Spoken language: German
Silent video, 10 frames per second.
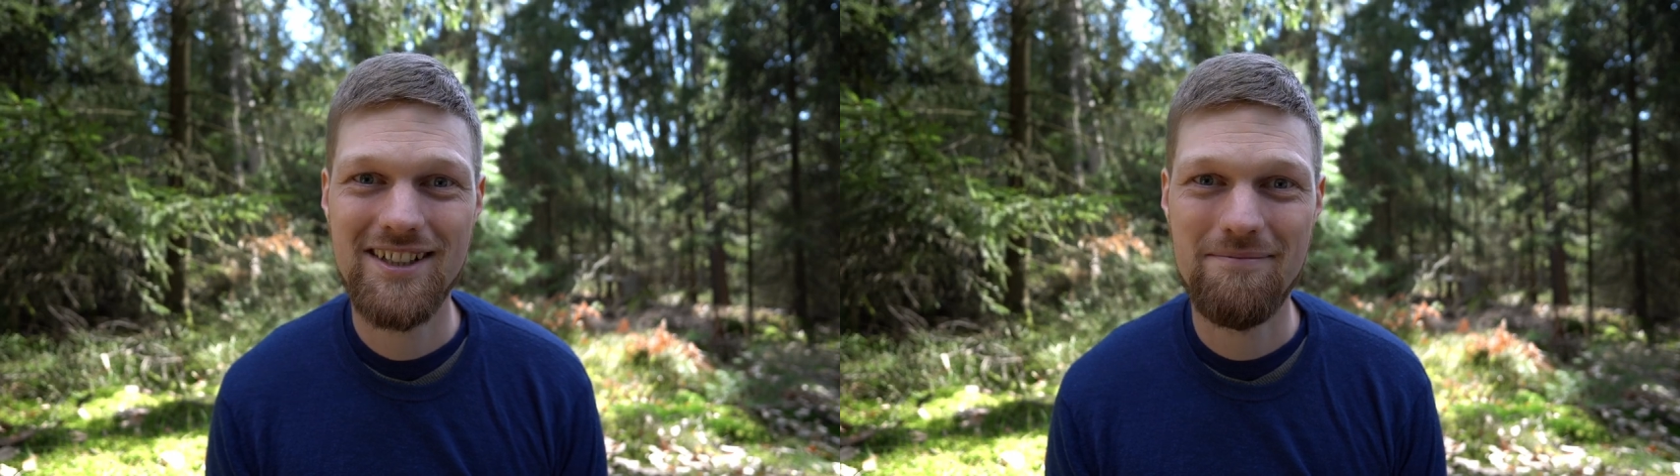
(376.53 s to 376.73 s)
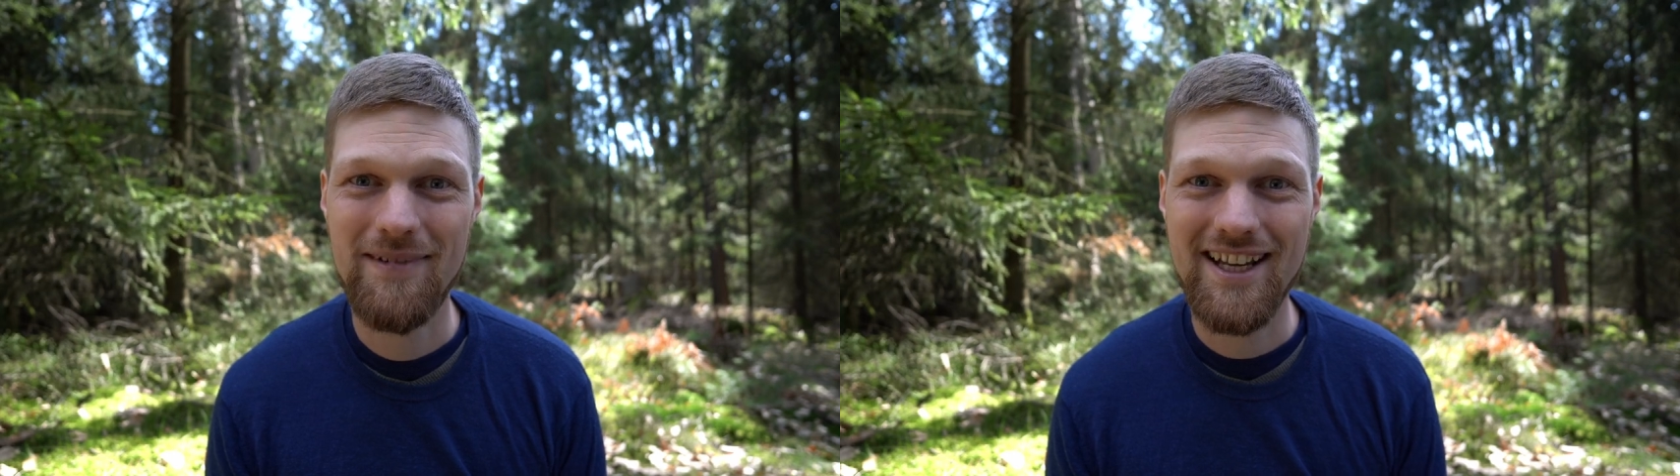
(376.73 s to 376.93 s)

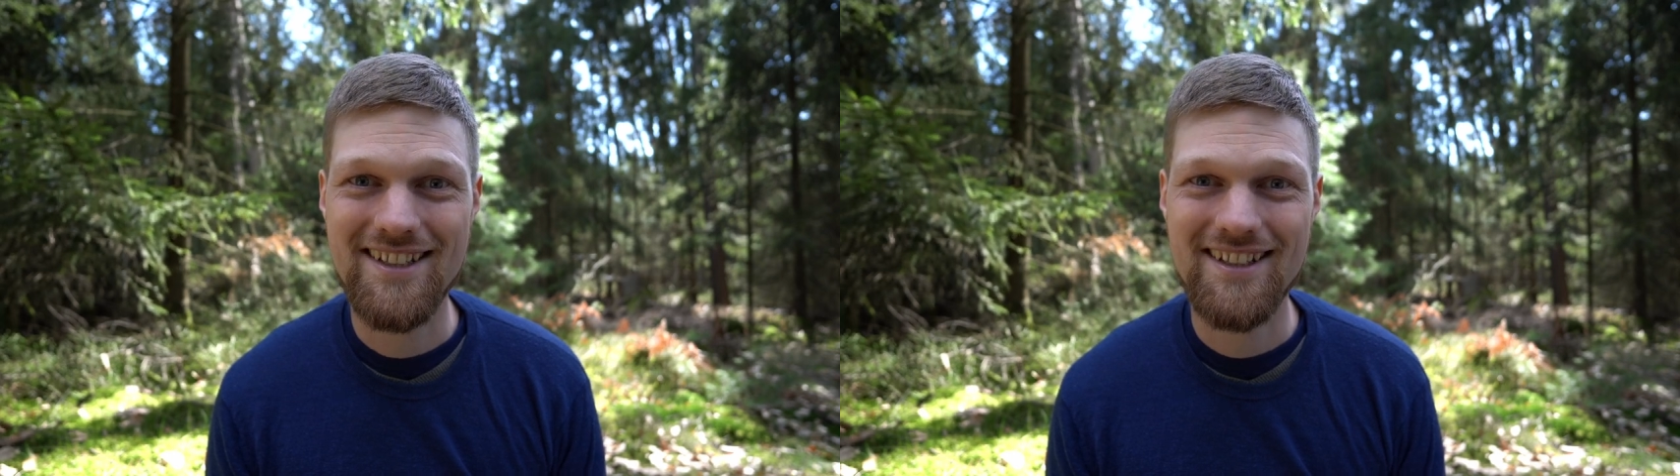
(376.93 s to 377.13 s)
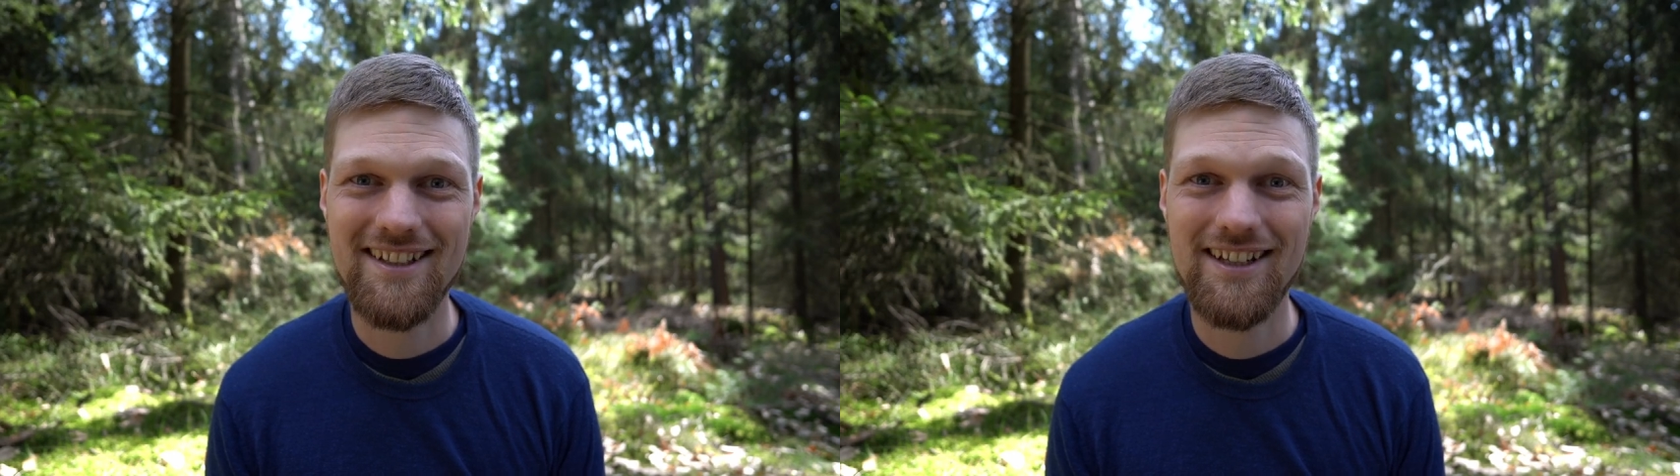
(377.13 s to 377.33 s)
im
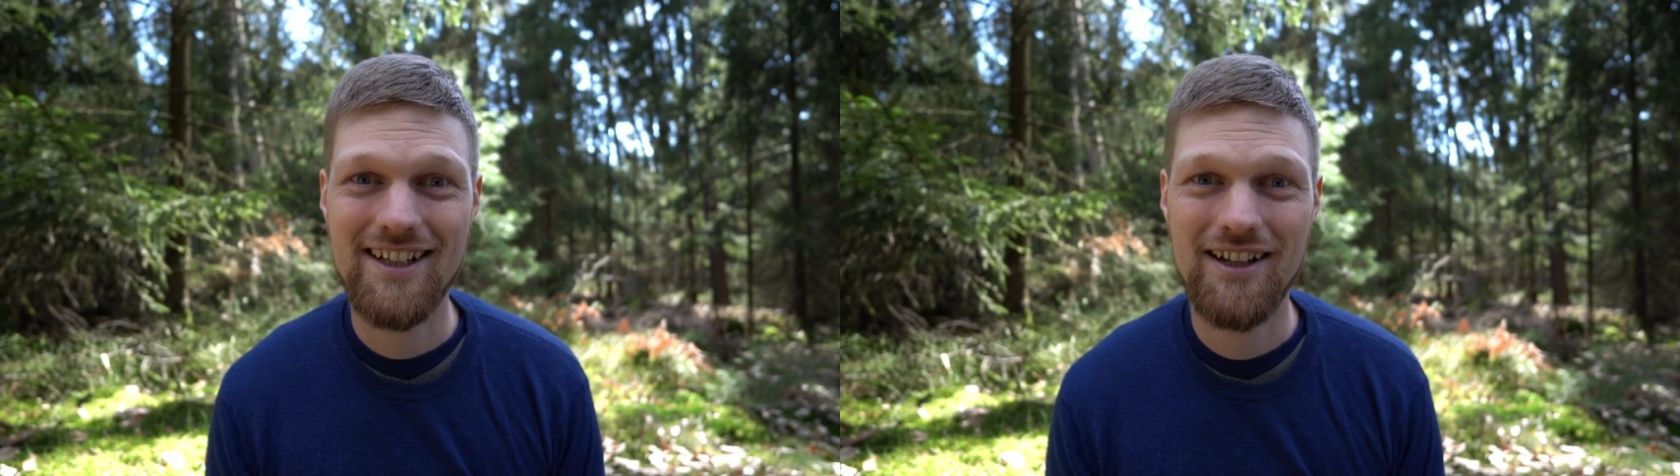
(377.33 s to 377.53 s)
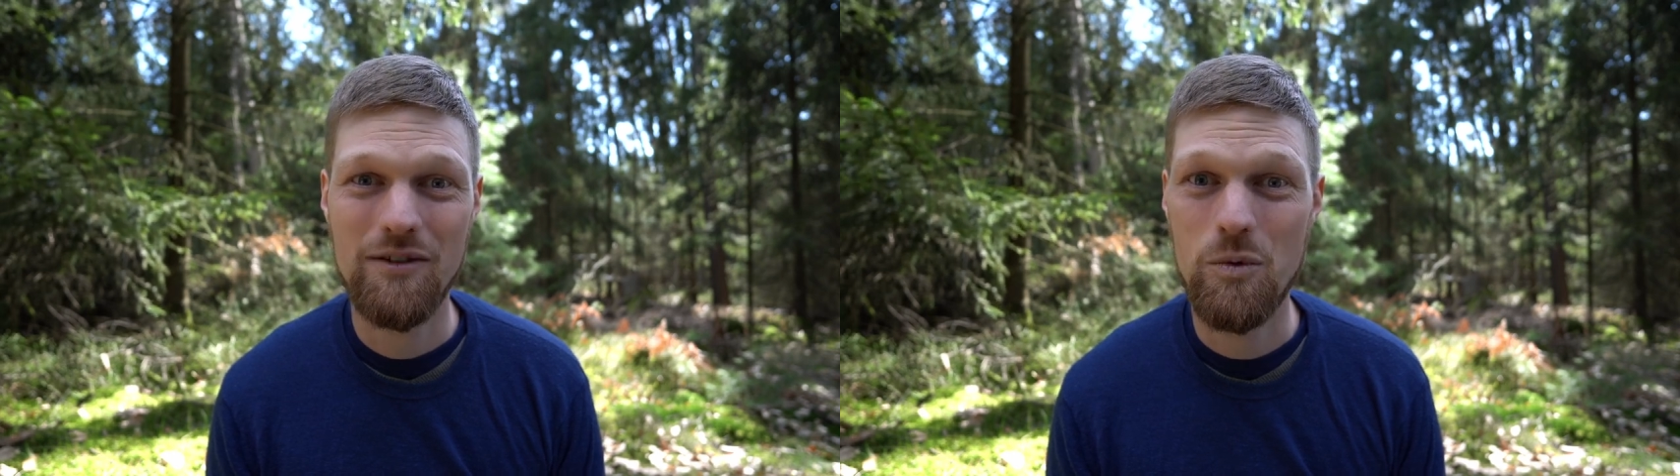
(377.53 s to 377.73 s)
nächsten
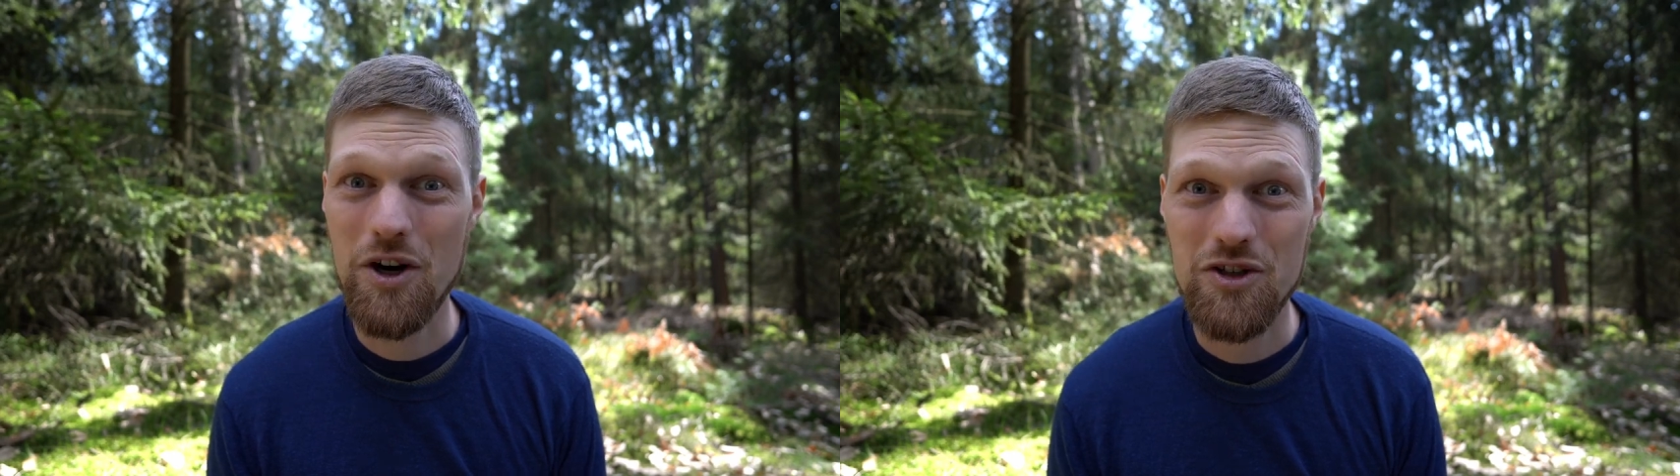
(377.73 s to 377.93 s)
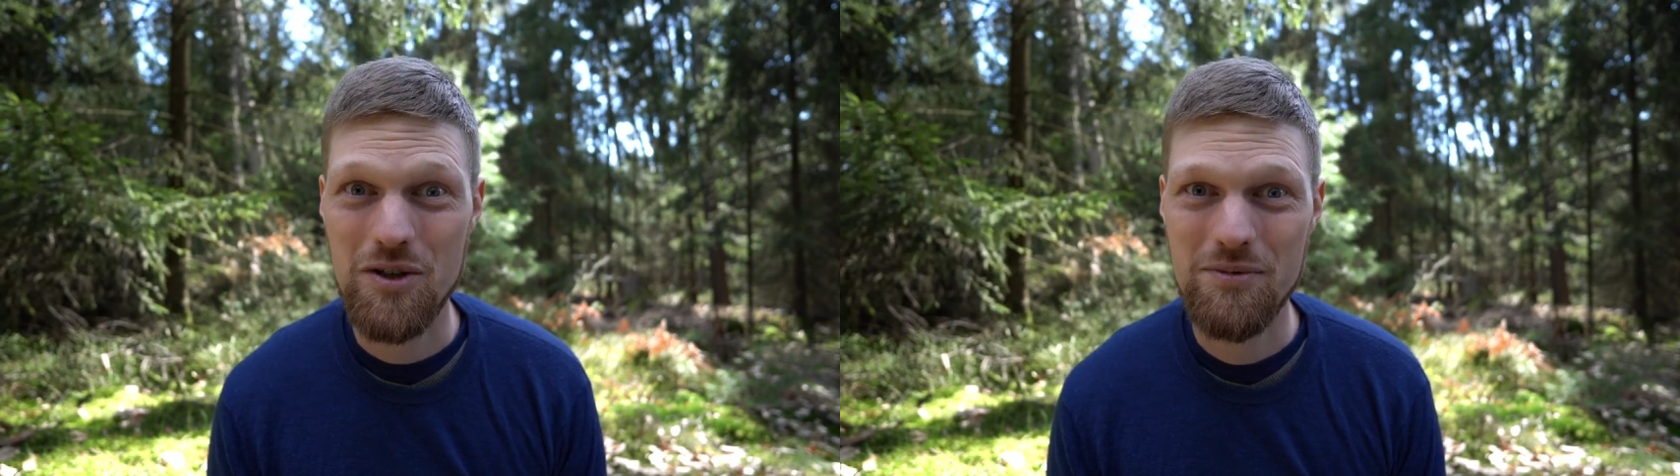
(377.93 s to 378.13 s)

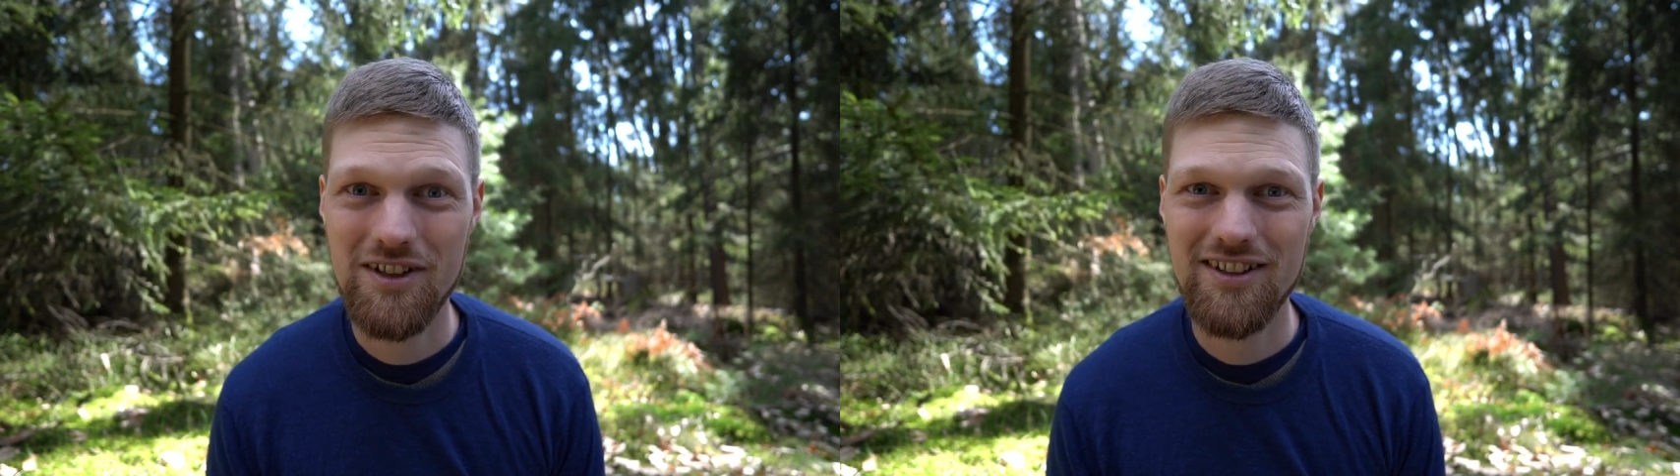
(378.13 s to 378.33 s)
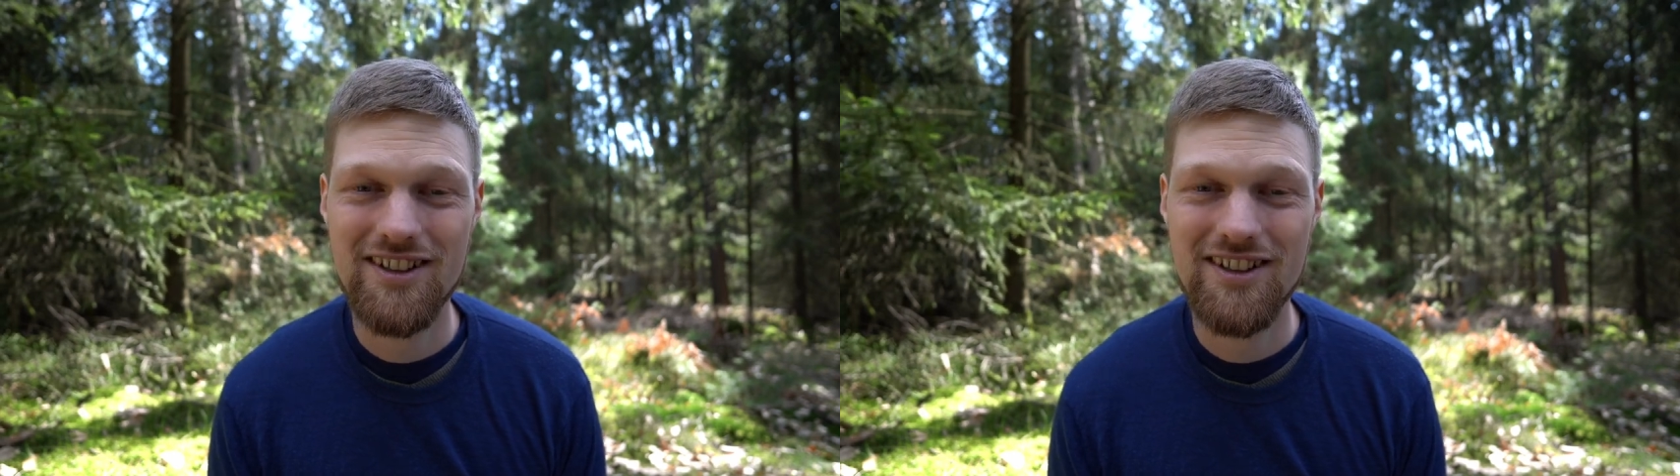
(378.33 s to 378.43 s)
Workshop.